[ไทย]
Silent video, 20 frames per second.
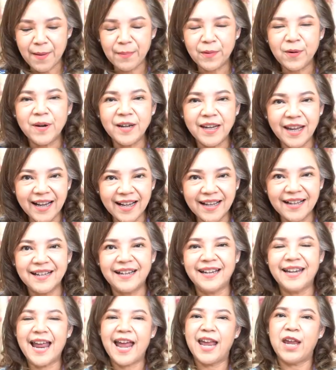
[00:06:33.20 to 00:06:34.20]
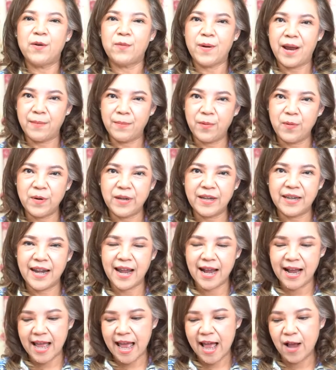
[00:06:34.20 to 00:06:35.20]
หรับคนที่เกิดในวันพุธ
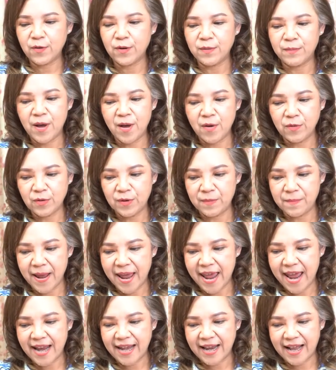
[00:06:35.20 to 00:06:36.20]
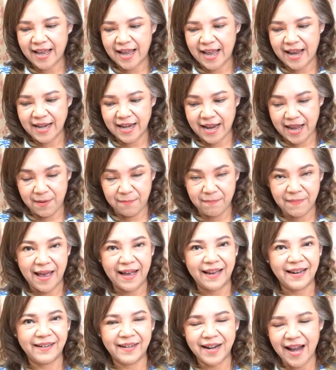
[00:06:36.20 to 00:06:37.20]
นะคะคุณพ่อคุณแม่นะคะใน
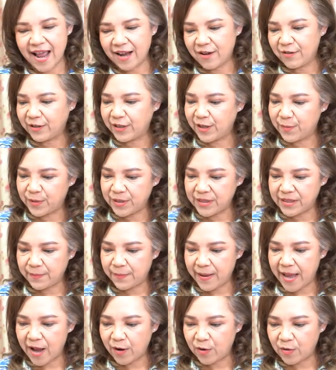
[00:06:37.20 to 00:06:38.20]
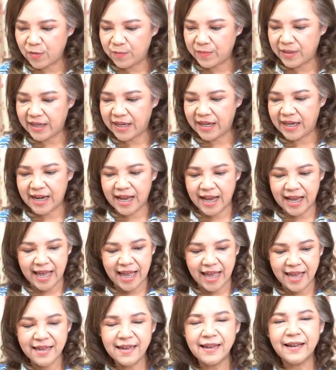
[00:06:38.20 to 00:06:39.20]
ปักแรกของเดือนพฤษภาคมนี้นะ
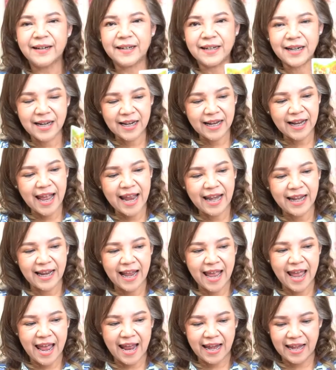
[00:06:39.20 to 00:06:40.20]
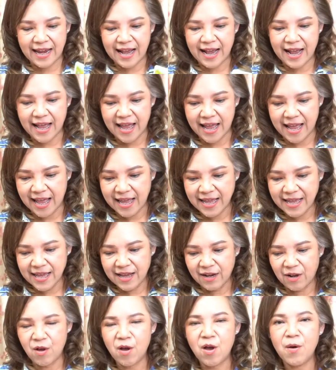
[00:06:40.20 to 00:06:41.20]
คะเรื่องการงานนะคะ
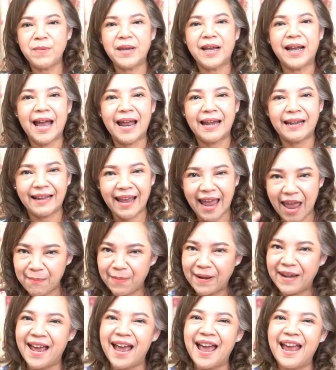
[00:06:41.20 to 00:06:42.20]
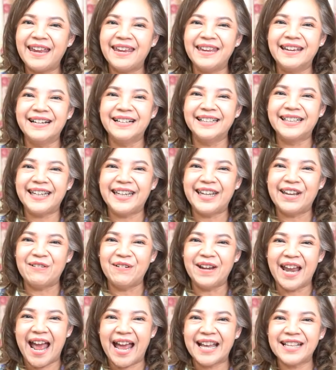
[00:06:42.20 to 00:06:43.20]
ก็มีการแก้ปัญหาเยอะทีเดียว
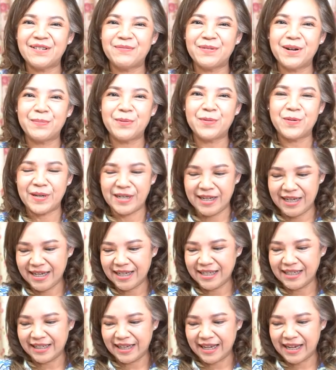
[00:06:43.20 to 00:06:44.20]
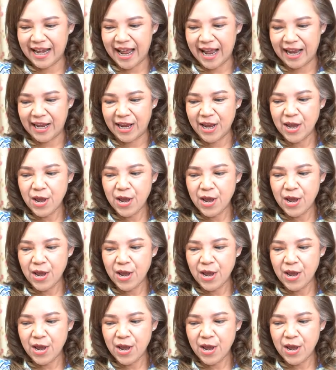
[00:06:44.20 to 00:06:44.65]
นะสำหรับคนที่เกิดใน